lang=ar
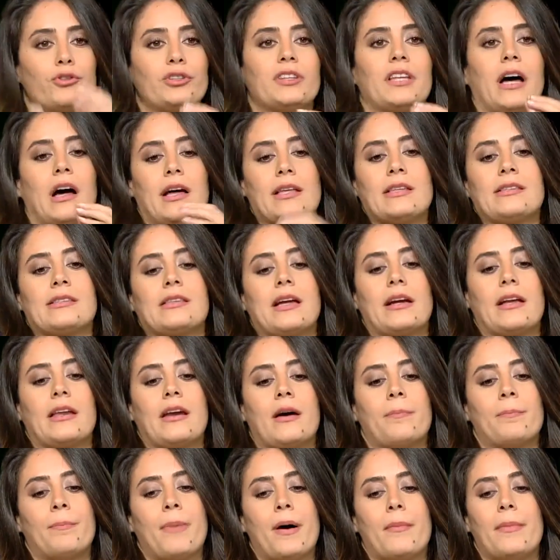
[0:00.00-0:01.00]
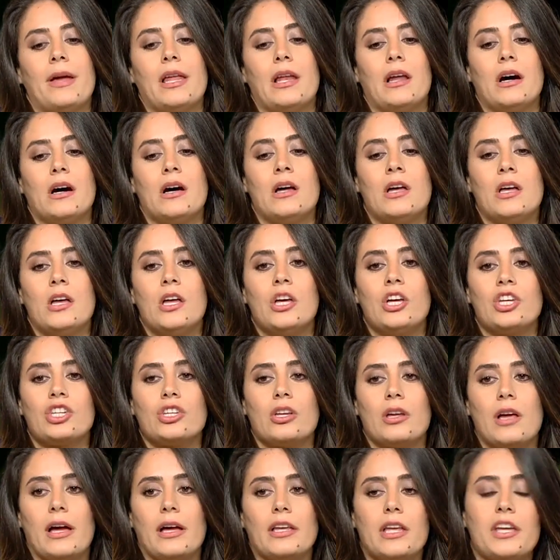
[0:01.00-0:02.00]
بفوت على انستغرام باميلا
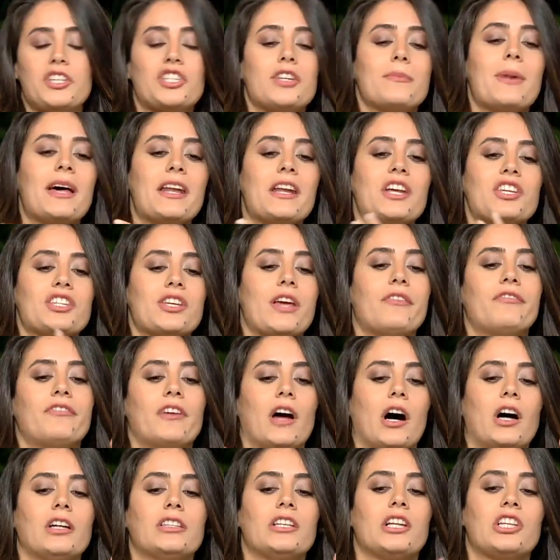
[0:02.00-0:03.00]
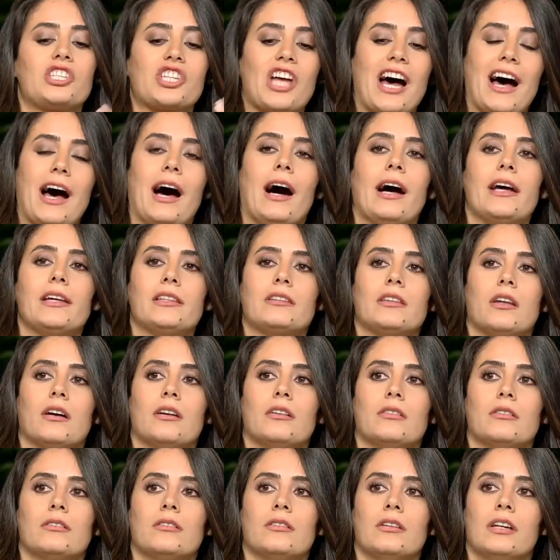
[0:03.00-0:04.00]
شي مره شايفه عادل
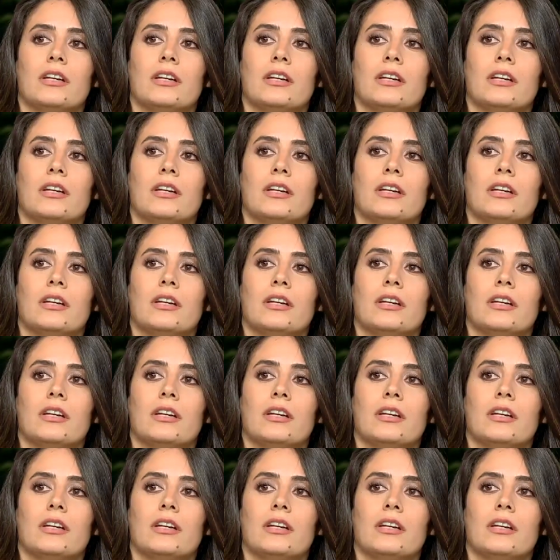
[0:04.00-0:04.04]
شحيطه